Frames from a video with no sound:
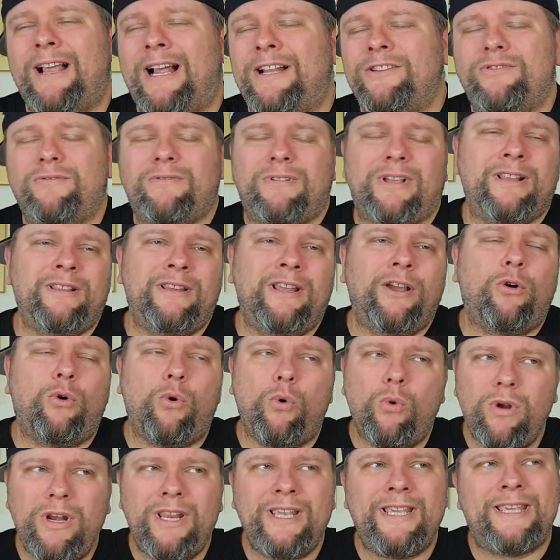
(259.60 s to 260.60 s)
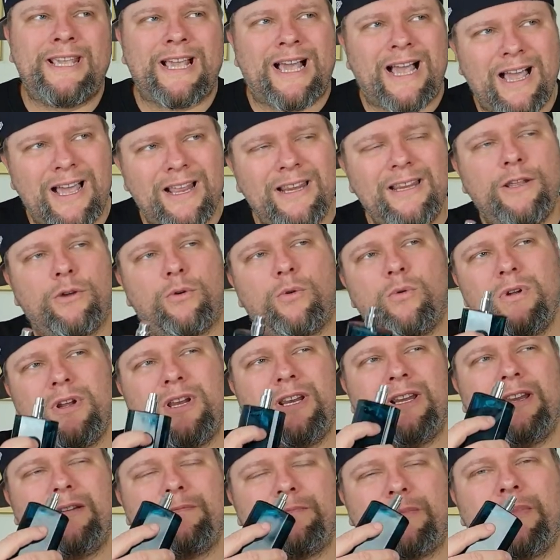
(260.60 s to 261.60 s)
also Neroli, ja,
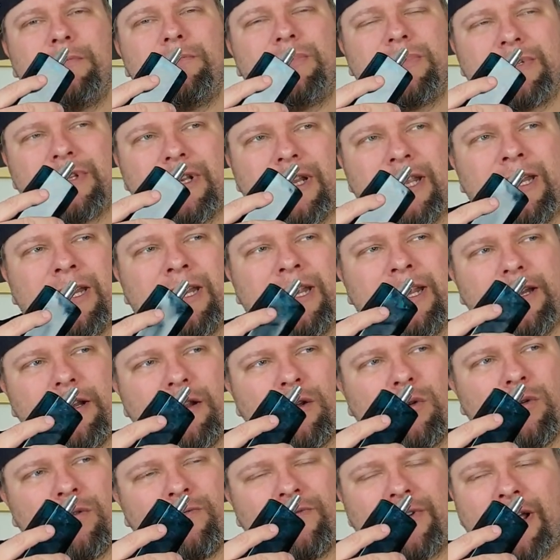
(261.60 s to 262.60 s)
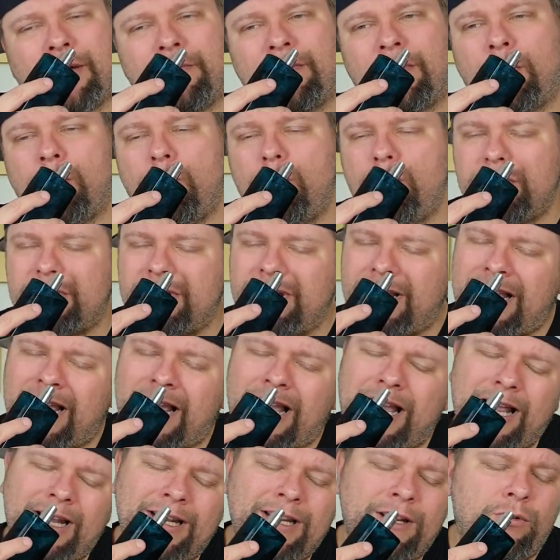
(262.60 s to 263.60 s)
Neroli nimmt man ein bisschen in den Hintergrund wahr, aber
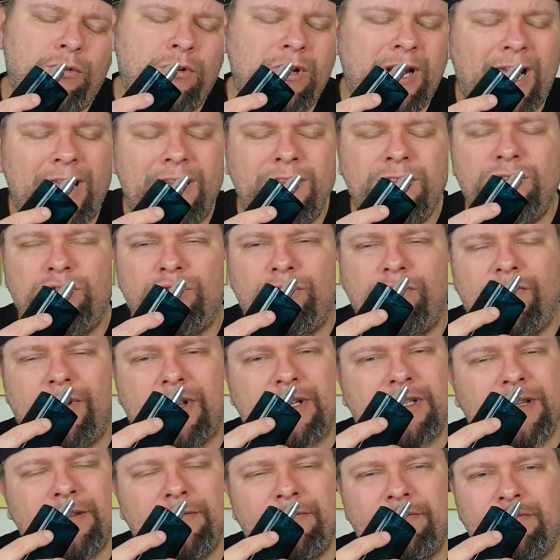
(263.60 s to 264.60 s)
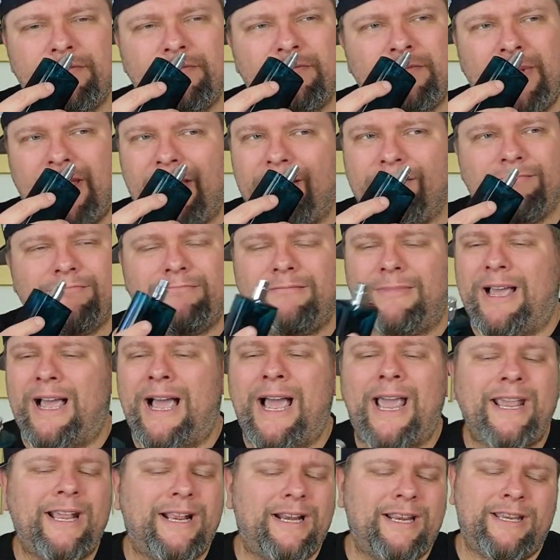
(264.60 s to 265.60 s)
Rosengarnie und all sowas
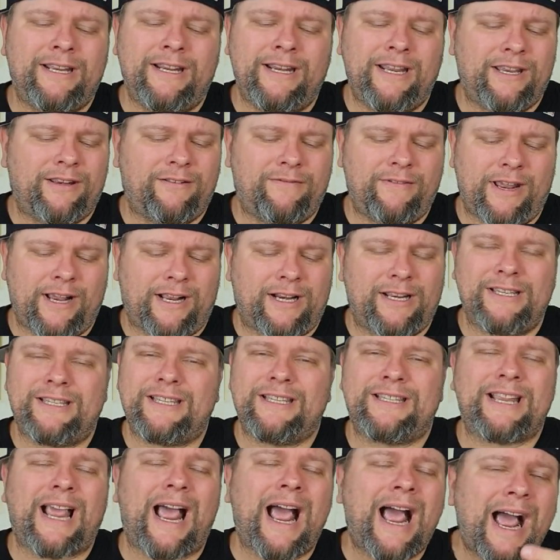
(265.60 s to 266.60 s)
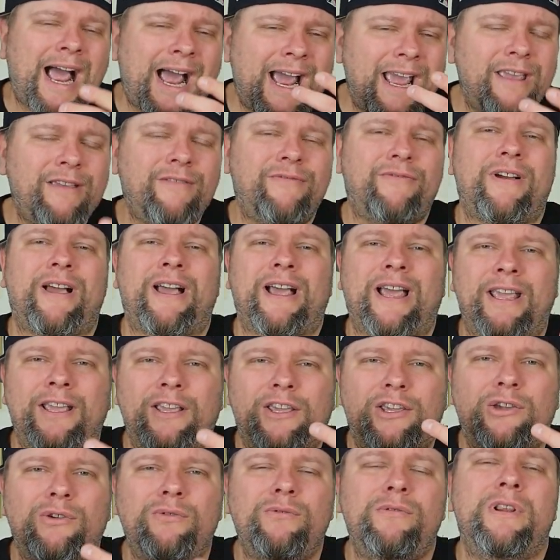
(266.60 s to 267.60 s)
eigentlich nicht wirklich. Es ist einfach
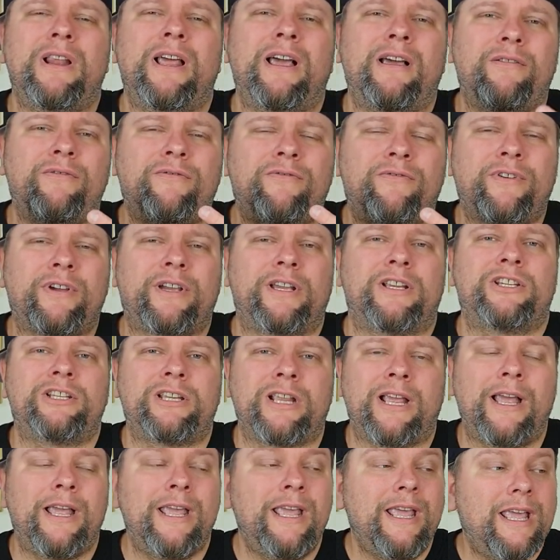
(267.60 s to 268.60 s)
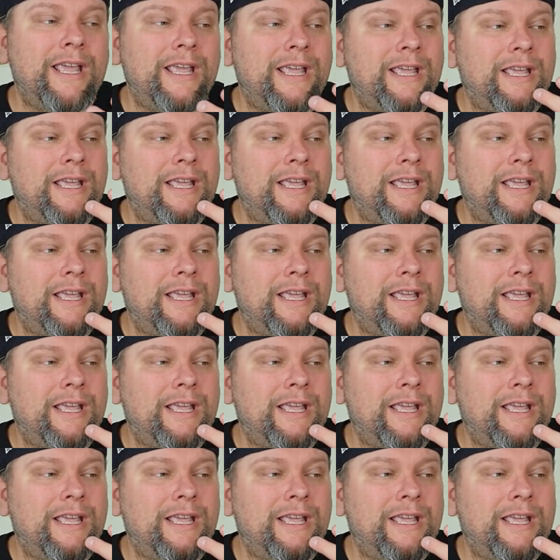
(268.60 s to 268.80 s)
ein kühler, frischer